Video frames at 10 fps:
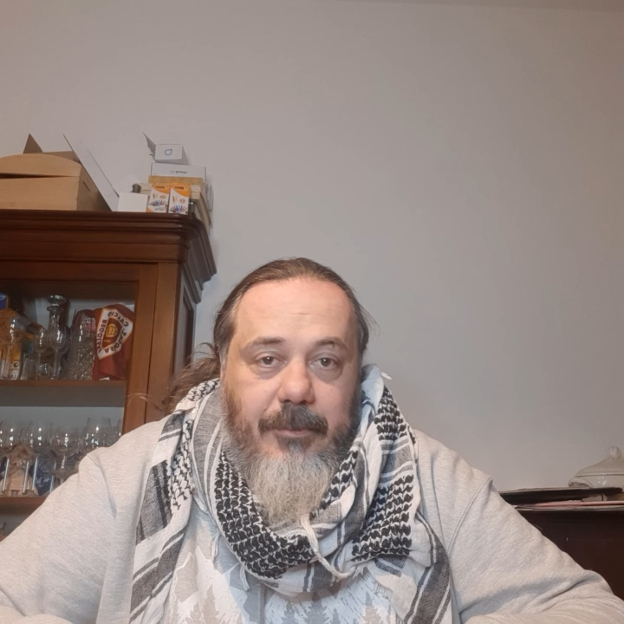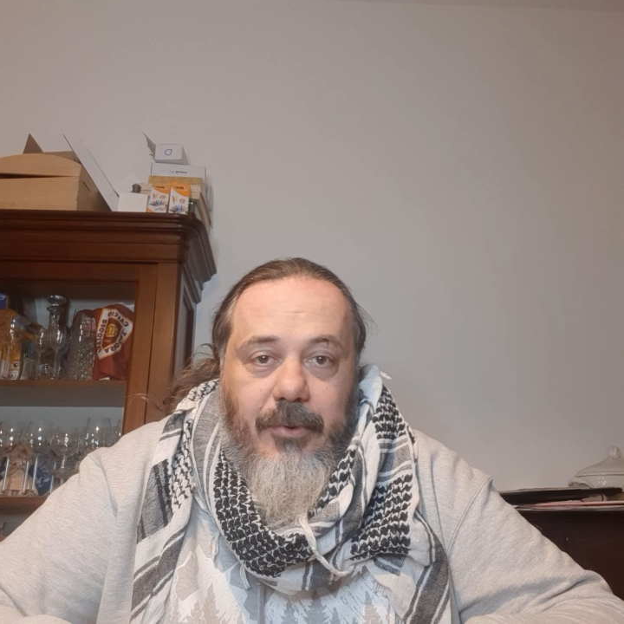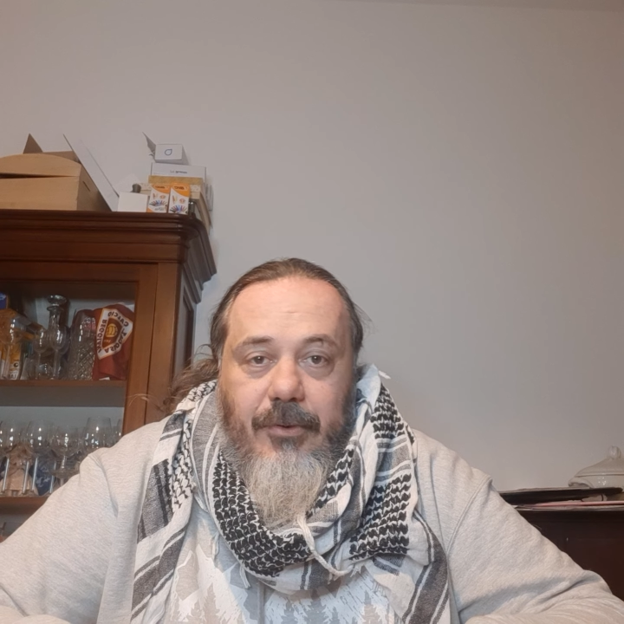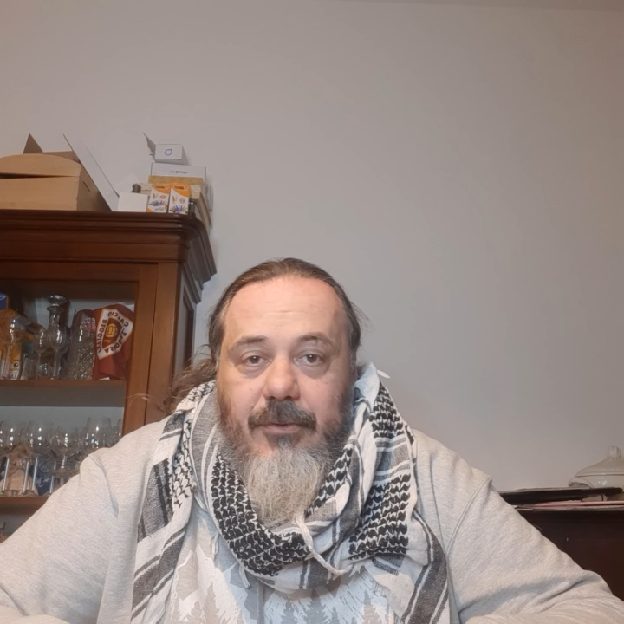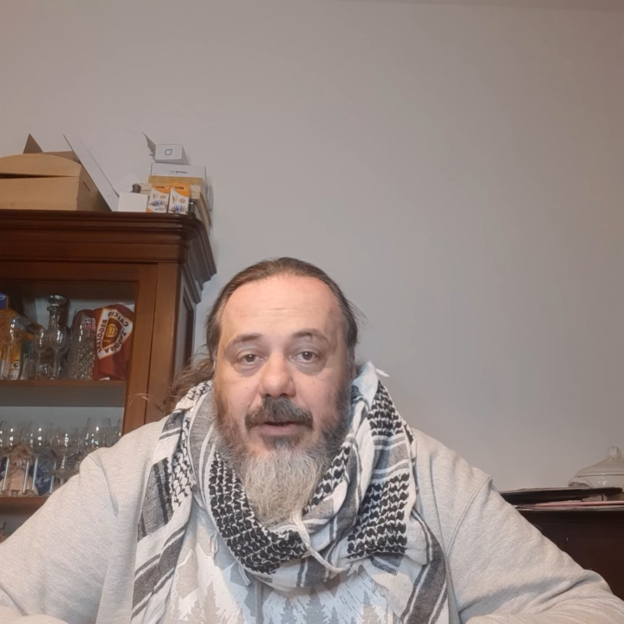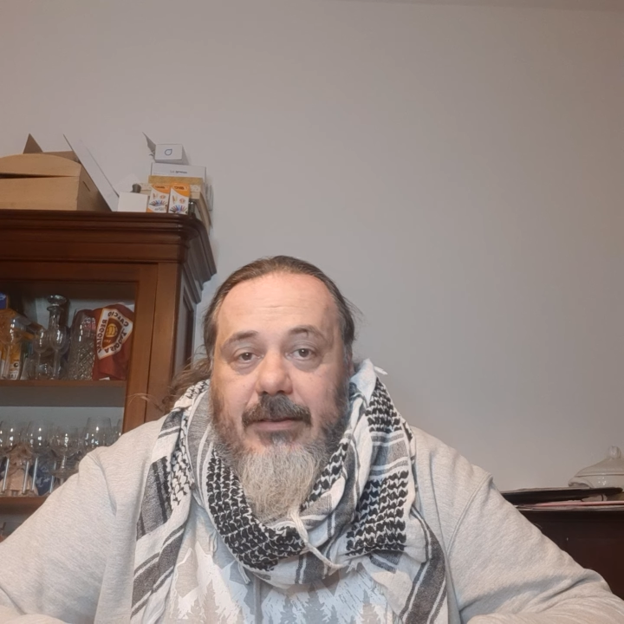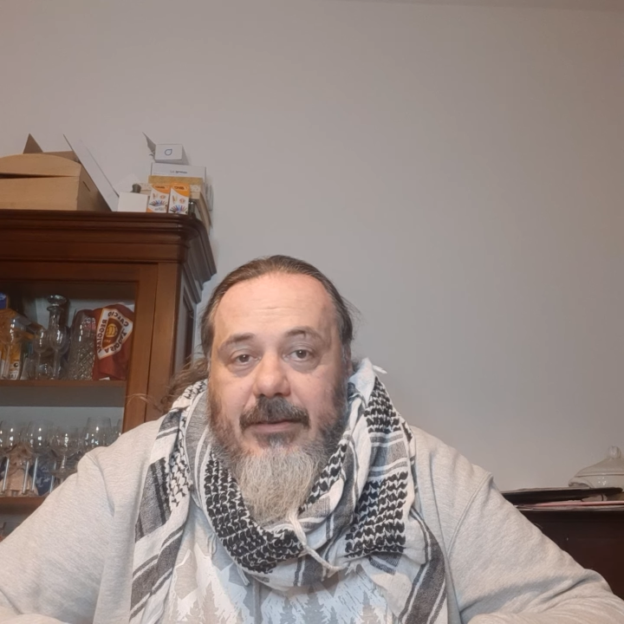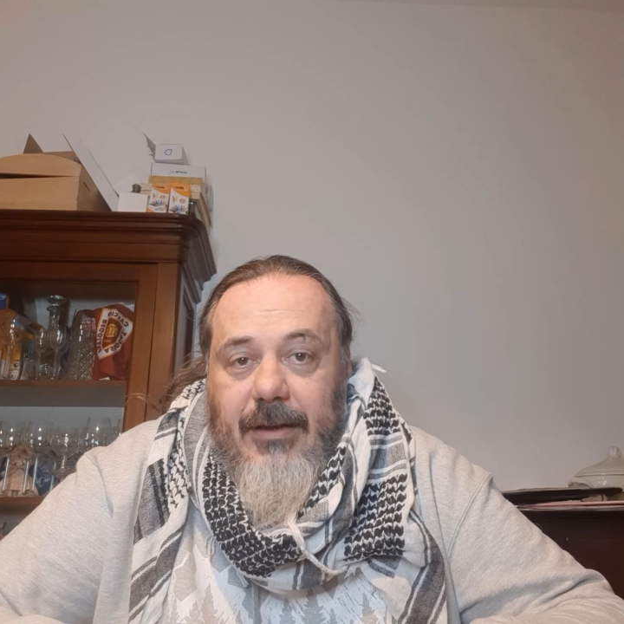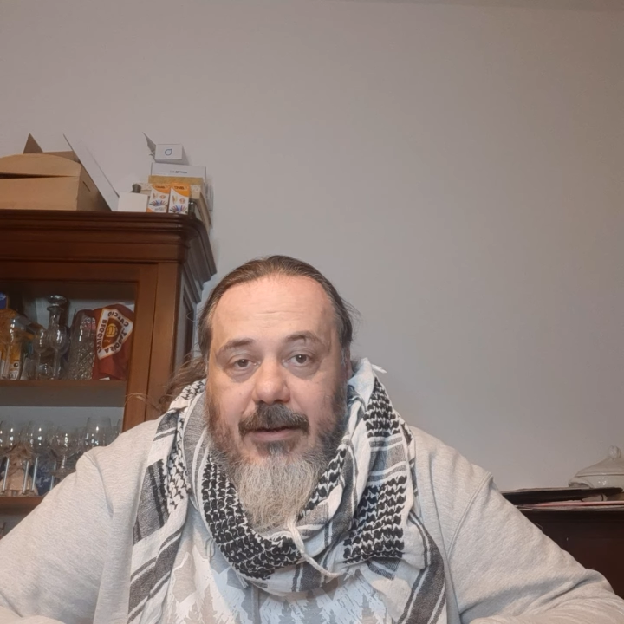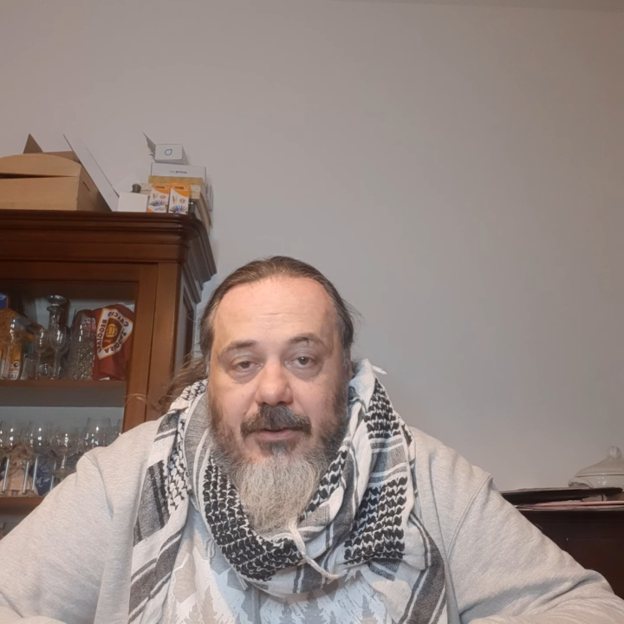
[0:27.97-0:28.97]
poco
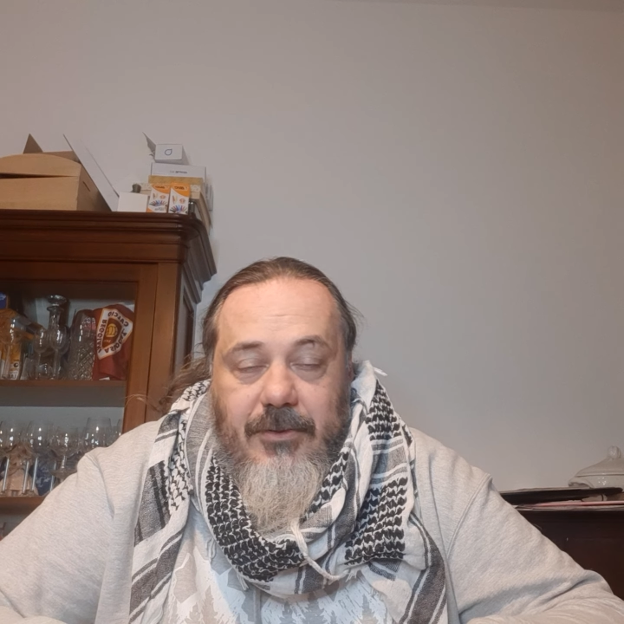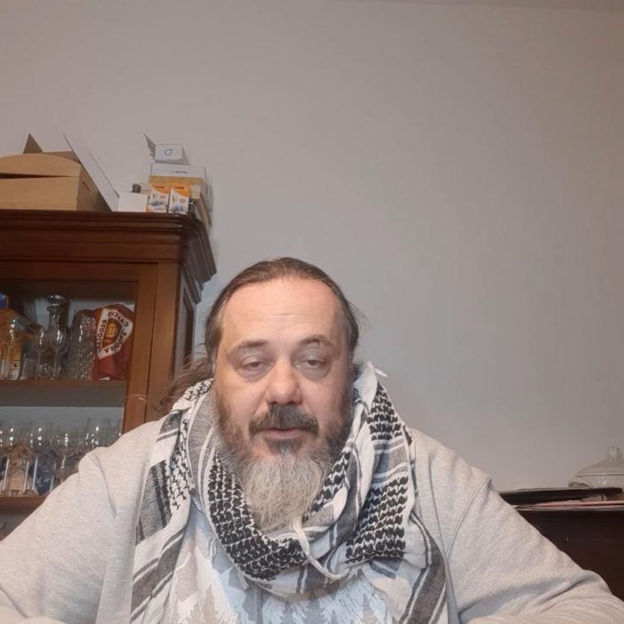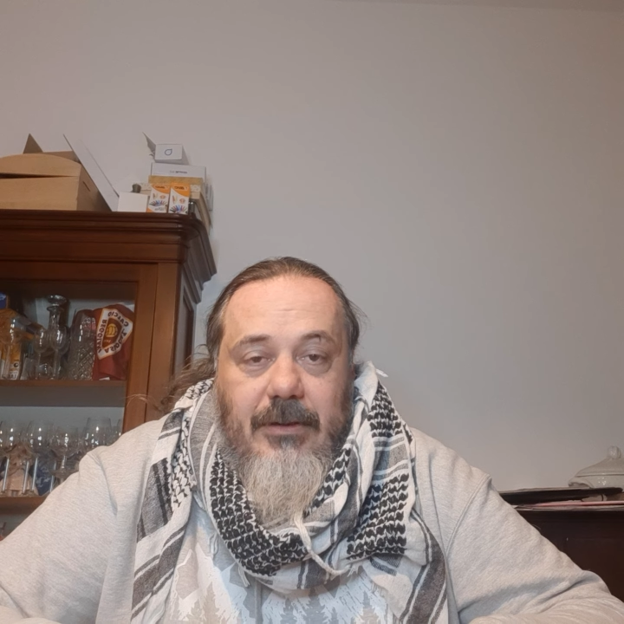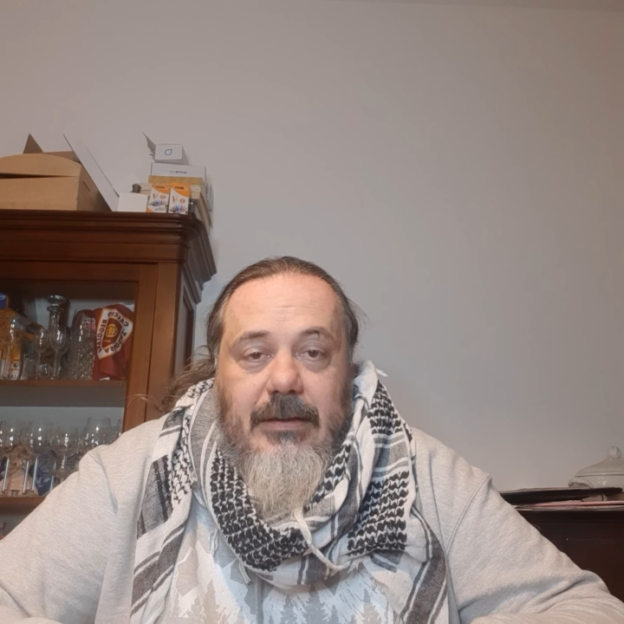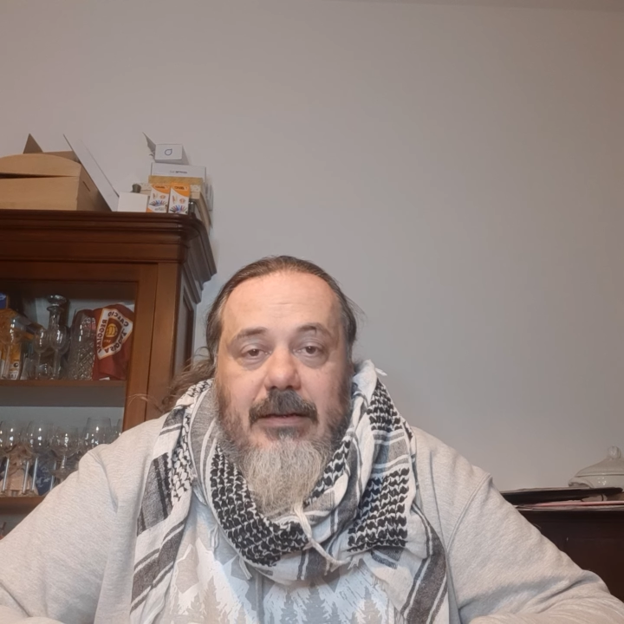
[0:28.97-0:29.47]
attacco